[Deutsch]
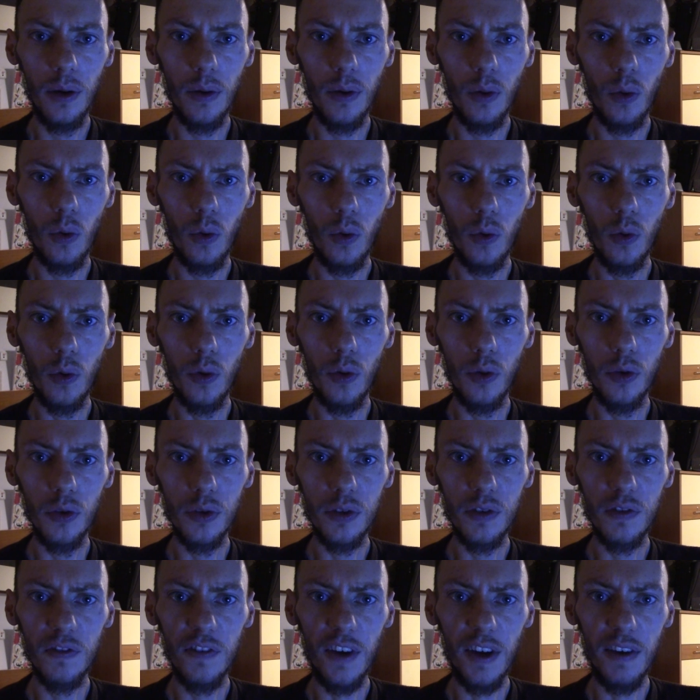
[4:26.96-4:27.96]
und
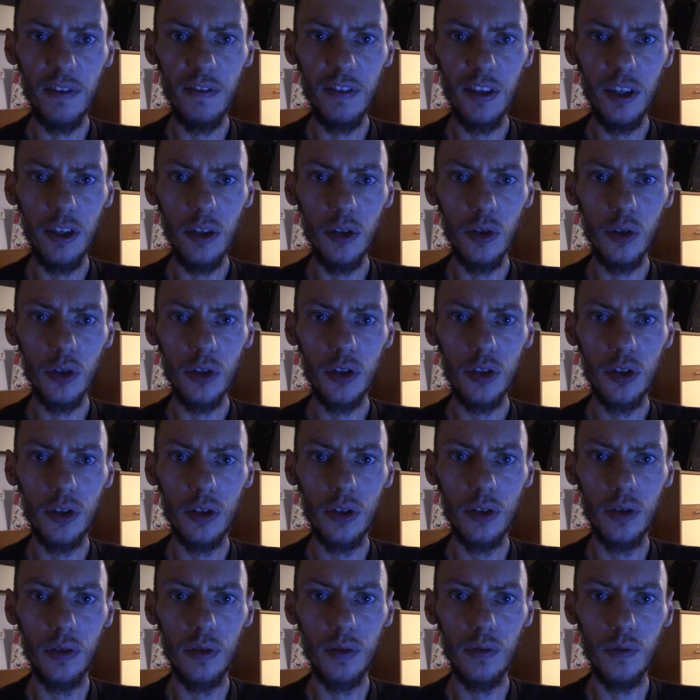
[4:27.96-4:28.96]
Fun-Videos,
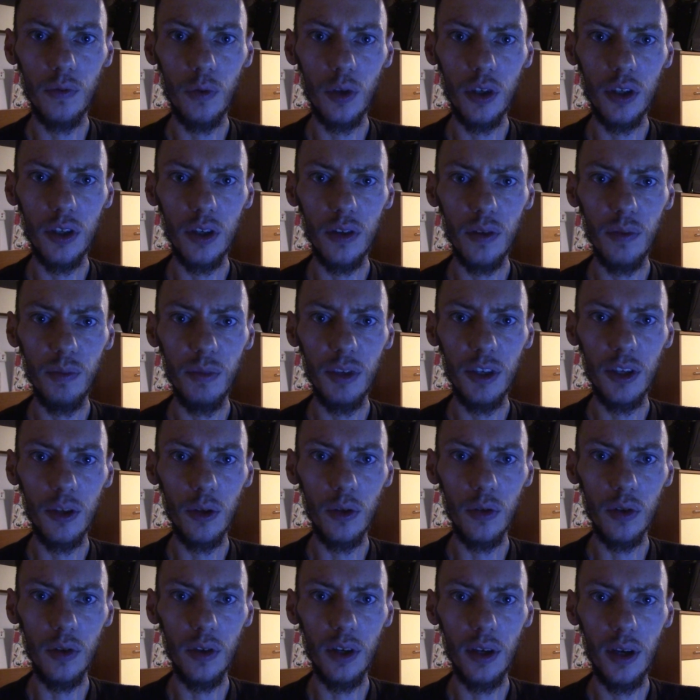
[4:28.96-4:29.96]
wo, ich äh,
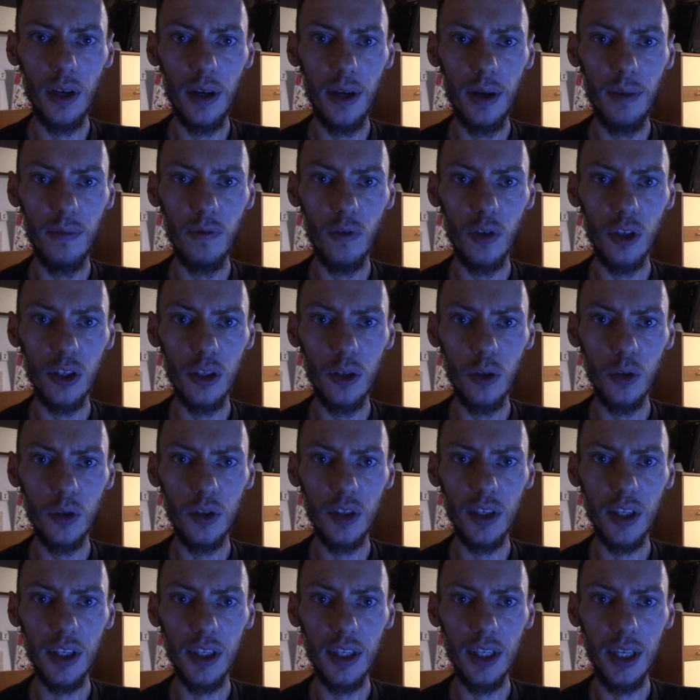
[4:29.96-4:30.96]
ähm, wo ich
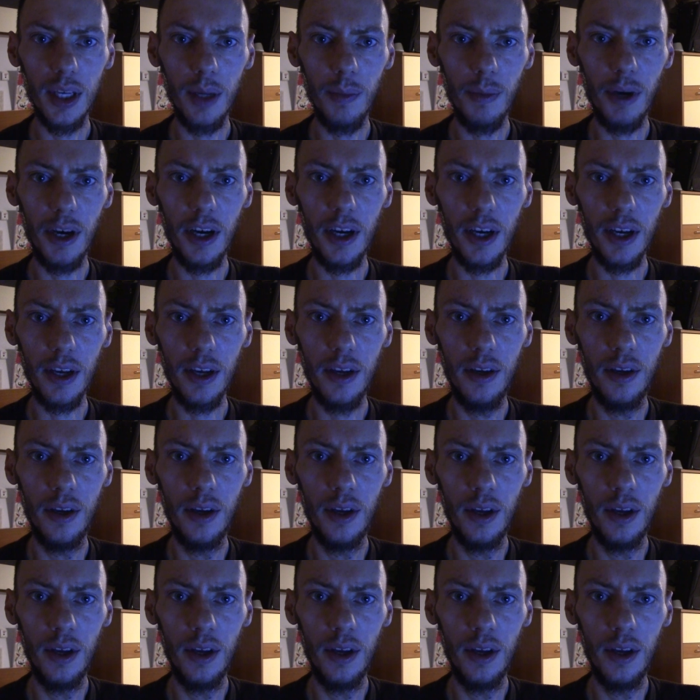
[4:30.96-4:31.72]
lustige Dinge mache